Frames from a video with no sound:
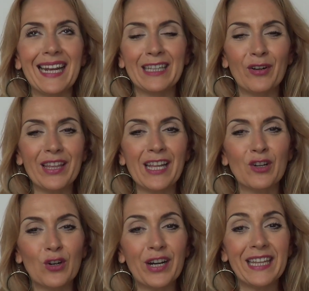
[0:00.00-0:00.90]
dalla teoria del
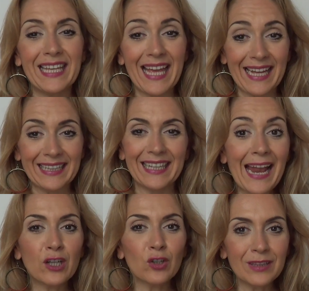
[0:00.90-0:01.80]
colore di Goethe è
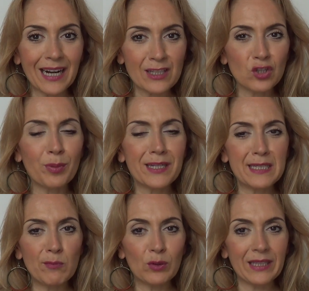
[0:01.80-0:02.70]
il contrasto per
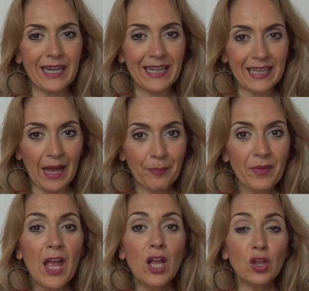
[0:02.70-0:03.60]

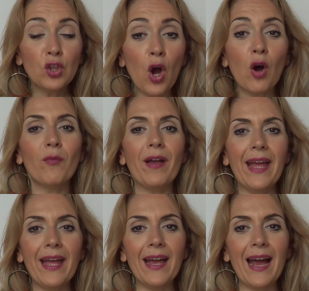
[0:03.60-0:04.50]
simultaneità
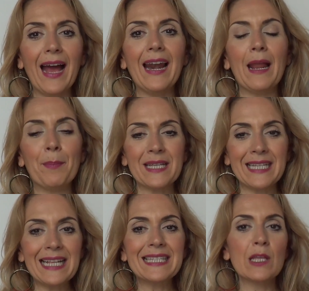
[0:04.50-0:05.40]
dove alla
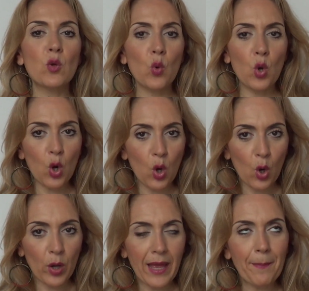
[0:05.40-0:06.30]
presenza di un
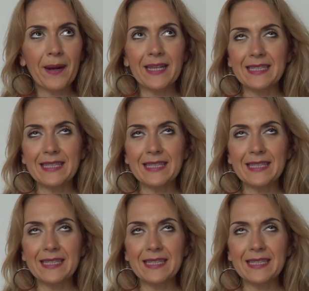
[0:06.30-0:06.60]
colore, per